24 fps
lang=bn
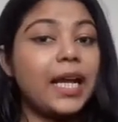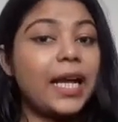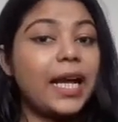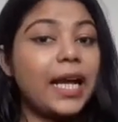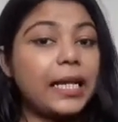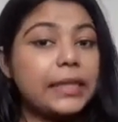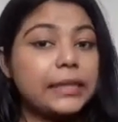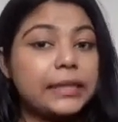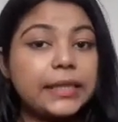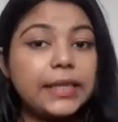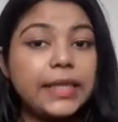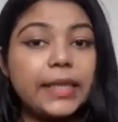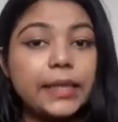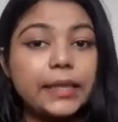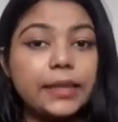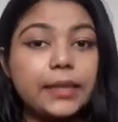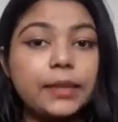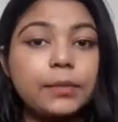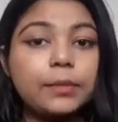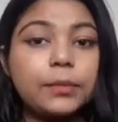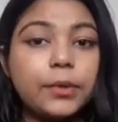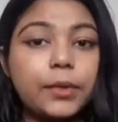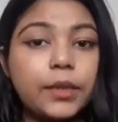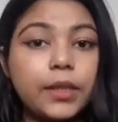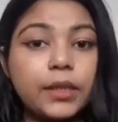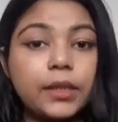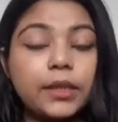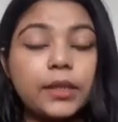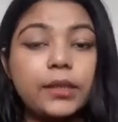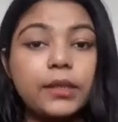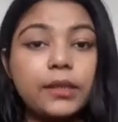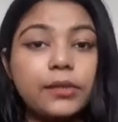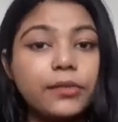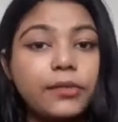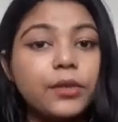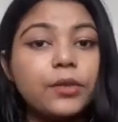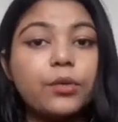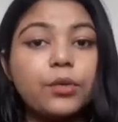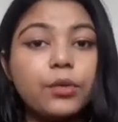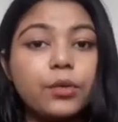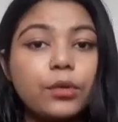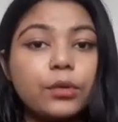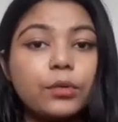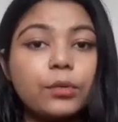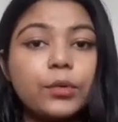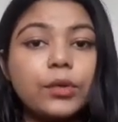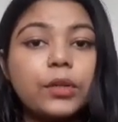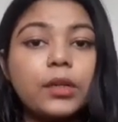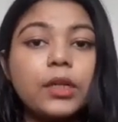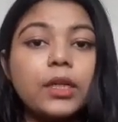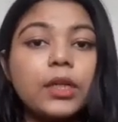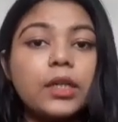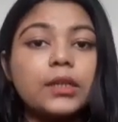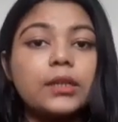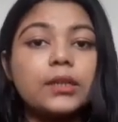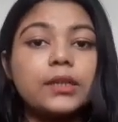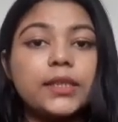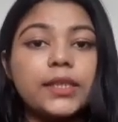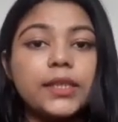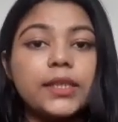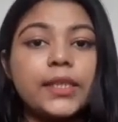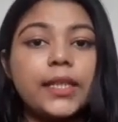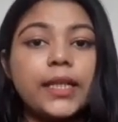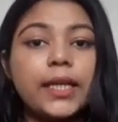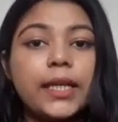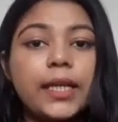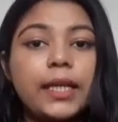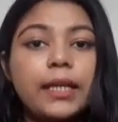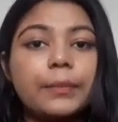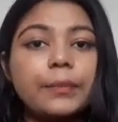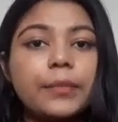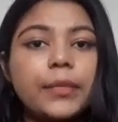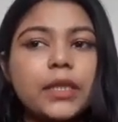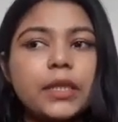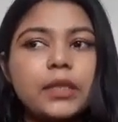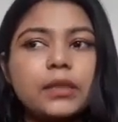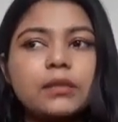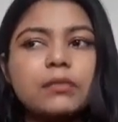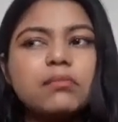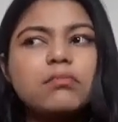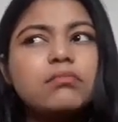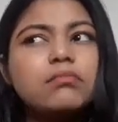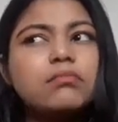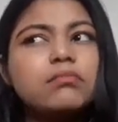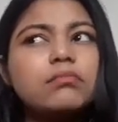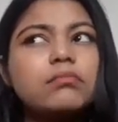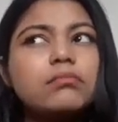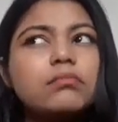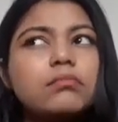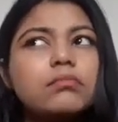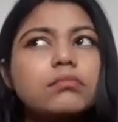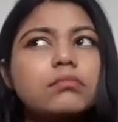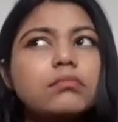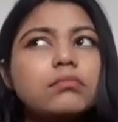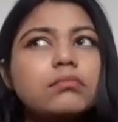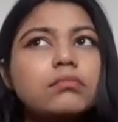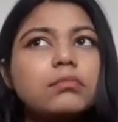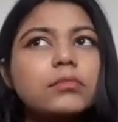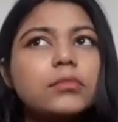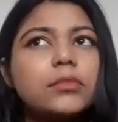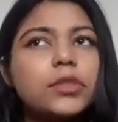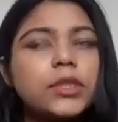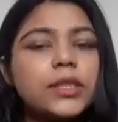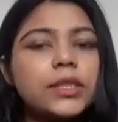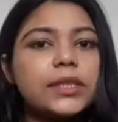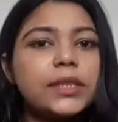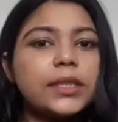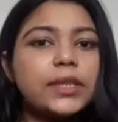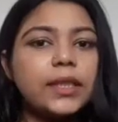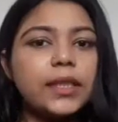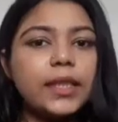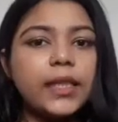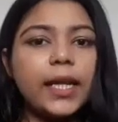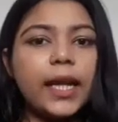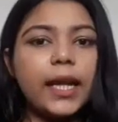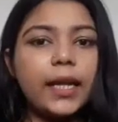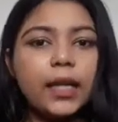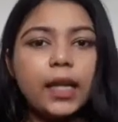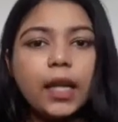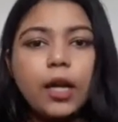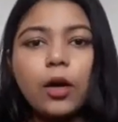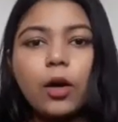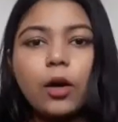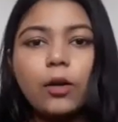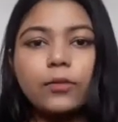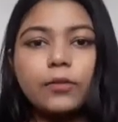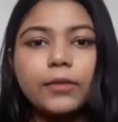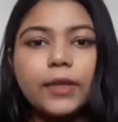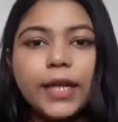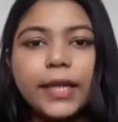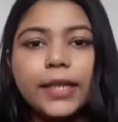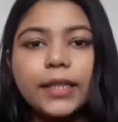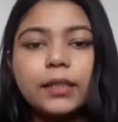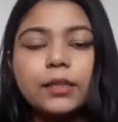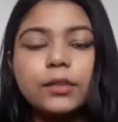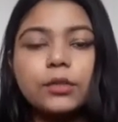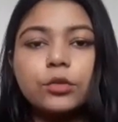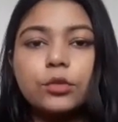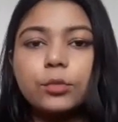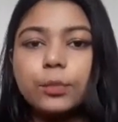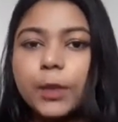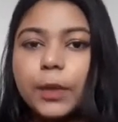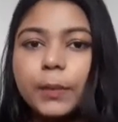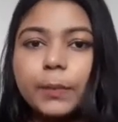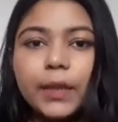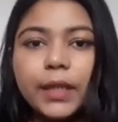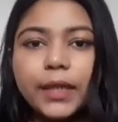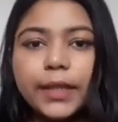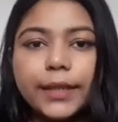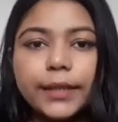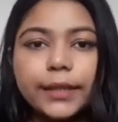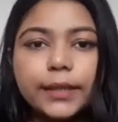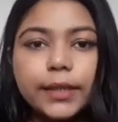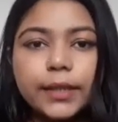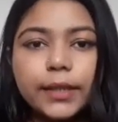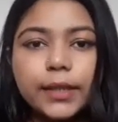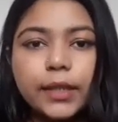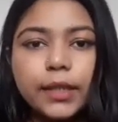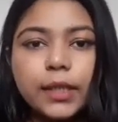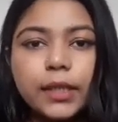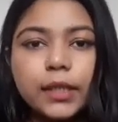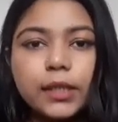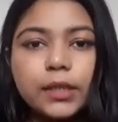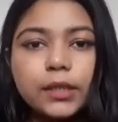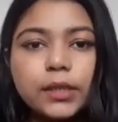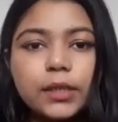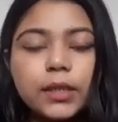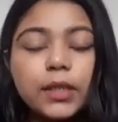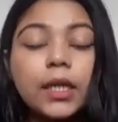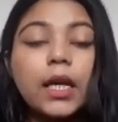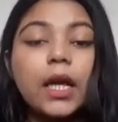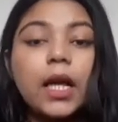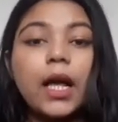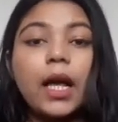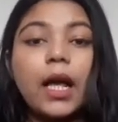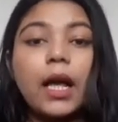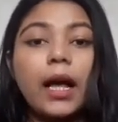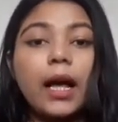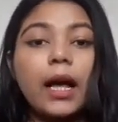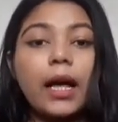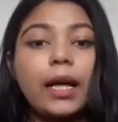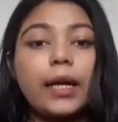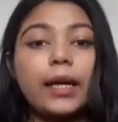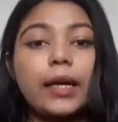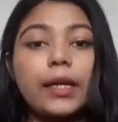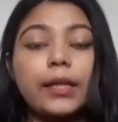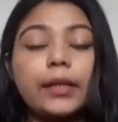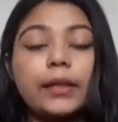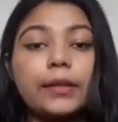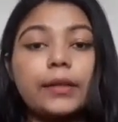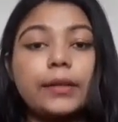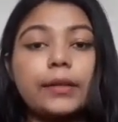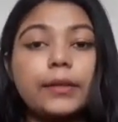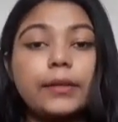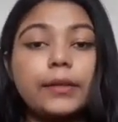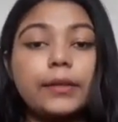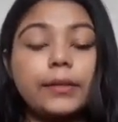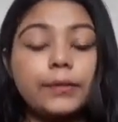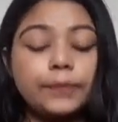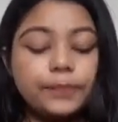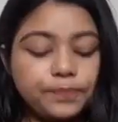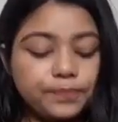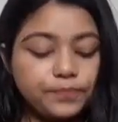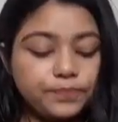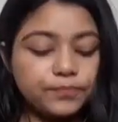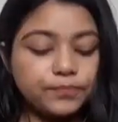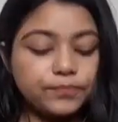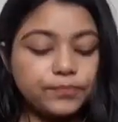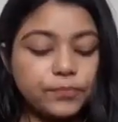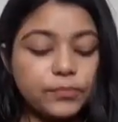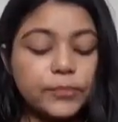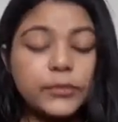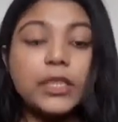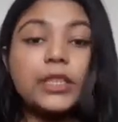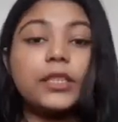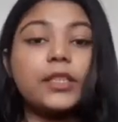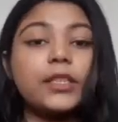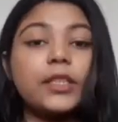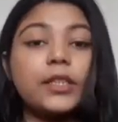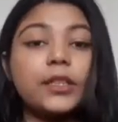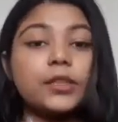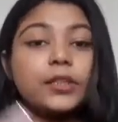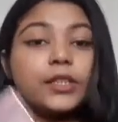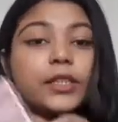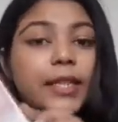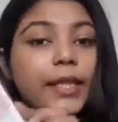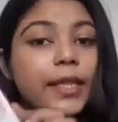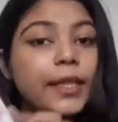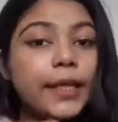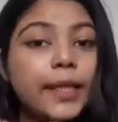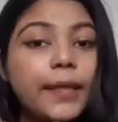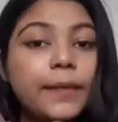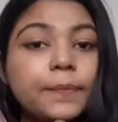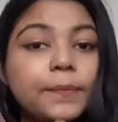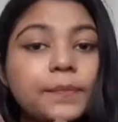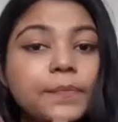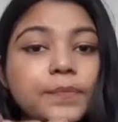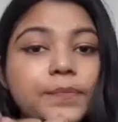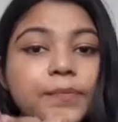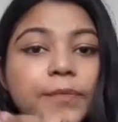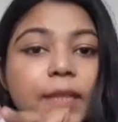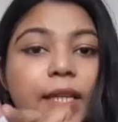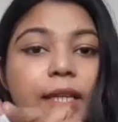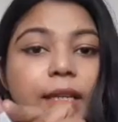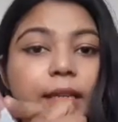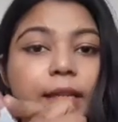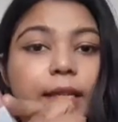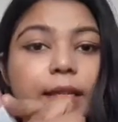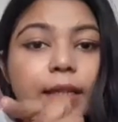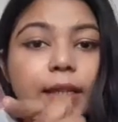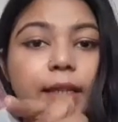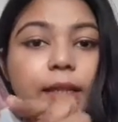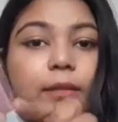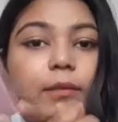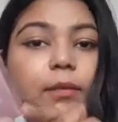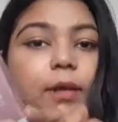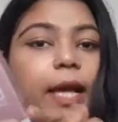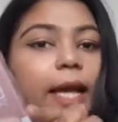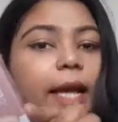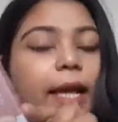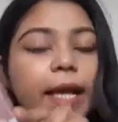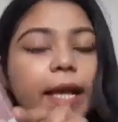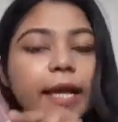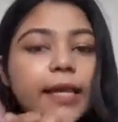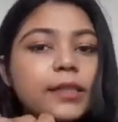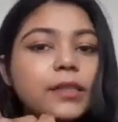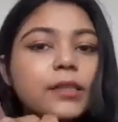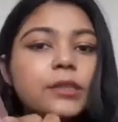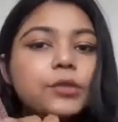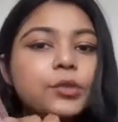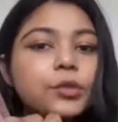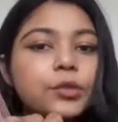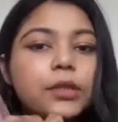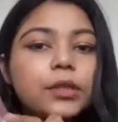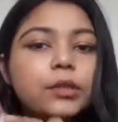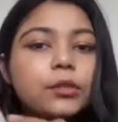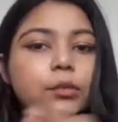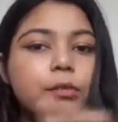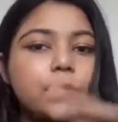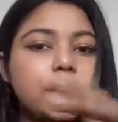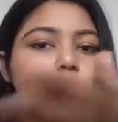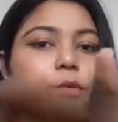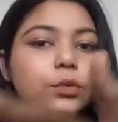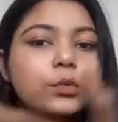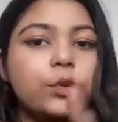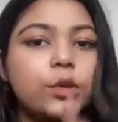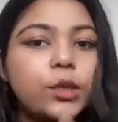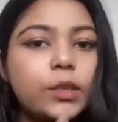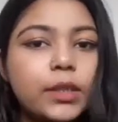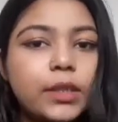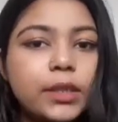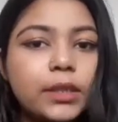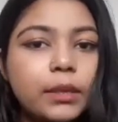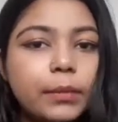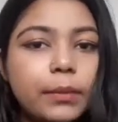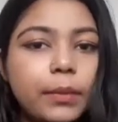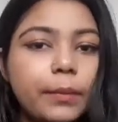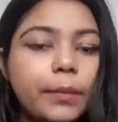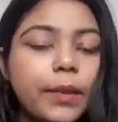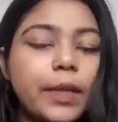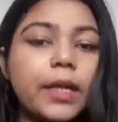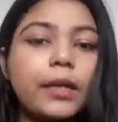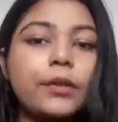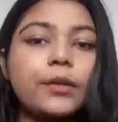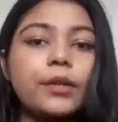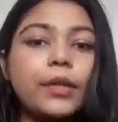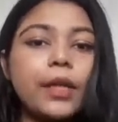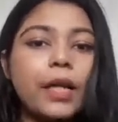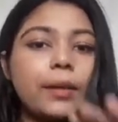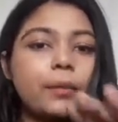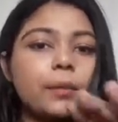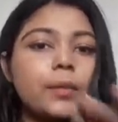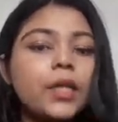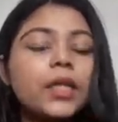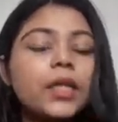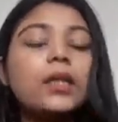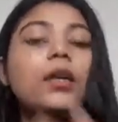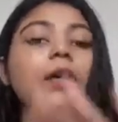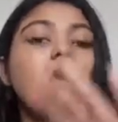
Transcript: আজকে আরেকটা প্রোডাক্টটা রিভিউ করব যেটা আমি রিসেন্টলি একটা অফলাইন সুপার মার্কেট থেকে কিনেছি আর সেটা হচ্ছে এটা এটা অ্যাজ ইউজুয়াল তোমরা উল্টো দেখতে পাবে কারণ আমি